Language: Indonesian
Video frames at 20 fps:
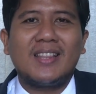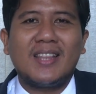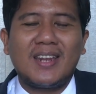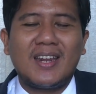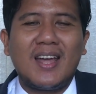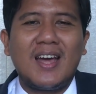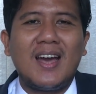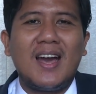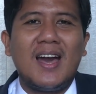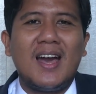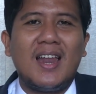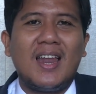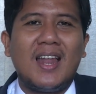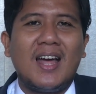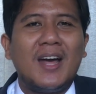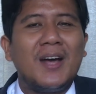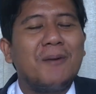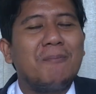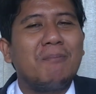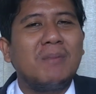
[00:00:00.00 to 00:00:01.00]
Terang
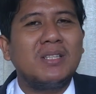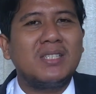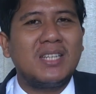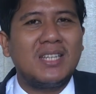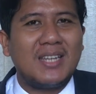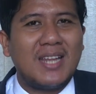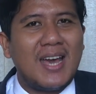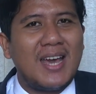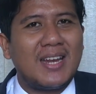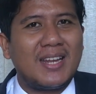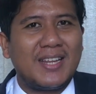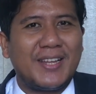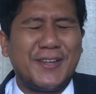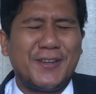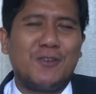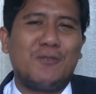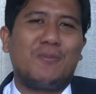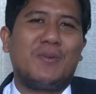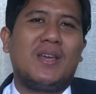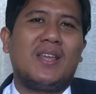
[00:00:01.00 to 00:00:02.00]
Allah menyinari
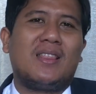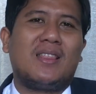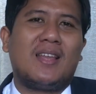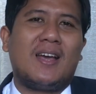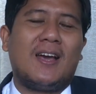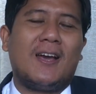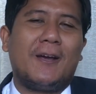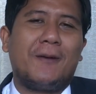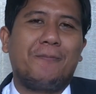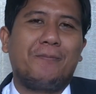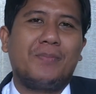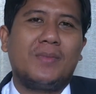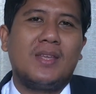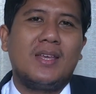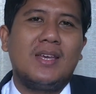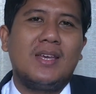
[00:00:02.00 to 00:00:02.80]
hidup kita.